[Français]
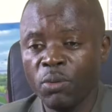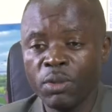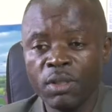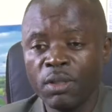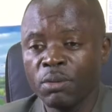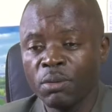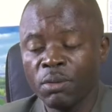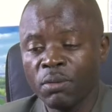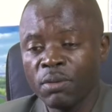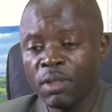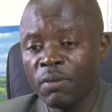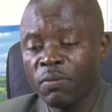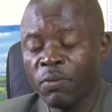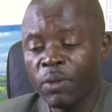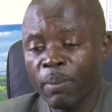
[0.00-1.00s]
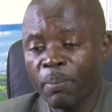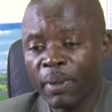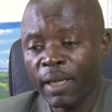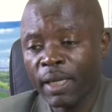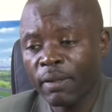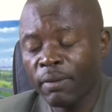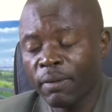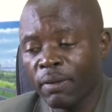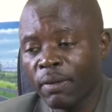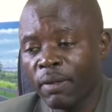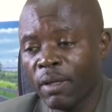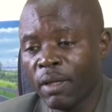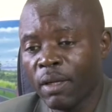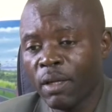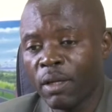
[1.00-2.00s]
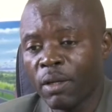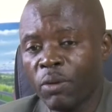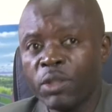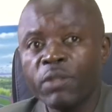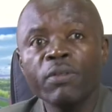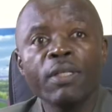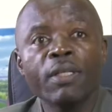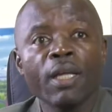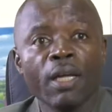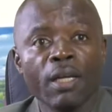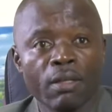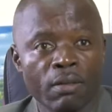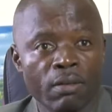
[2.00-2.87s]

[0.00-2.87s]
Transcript: Aussitôt, vous avez vu après euh, que le chef d'État,